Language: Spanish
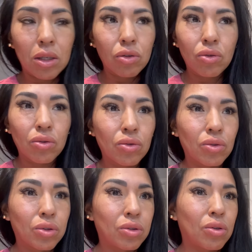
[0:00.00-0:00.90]
Yo no
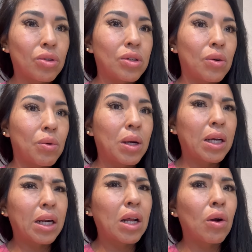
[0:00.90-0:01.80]
estoy segura,
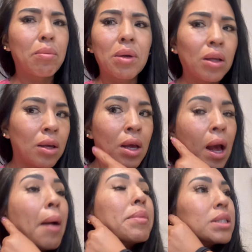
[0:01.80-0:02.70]
qué raro. A mí,
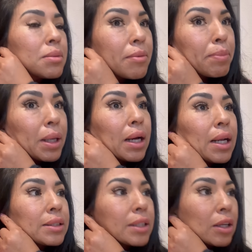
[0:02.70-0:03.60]
a mí sí me pican
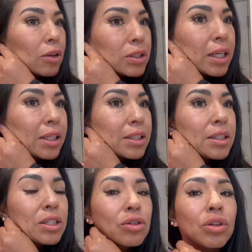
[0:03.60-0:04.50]
los aretes
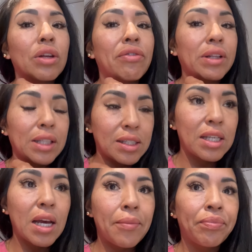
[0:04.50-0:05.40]
que son de
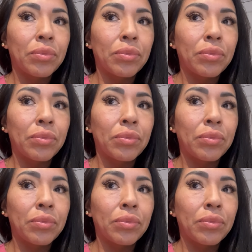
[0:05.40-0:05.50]
fantasía.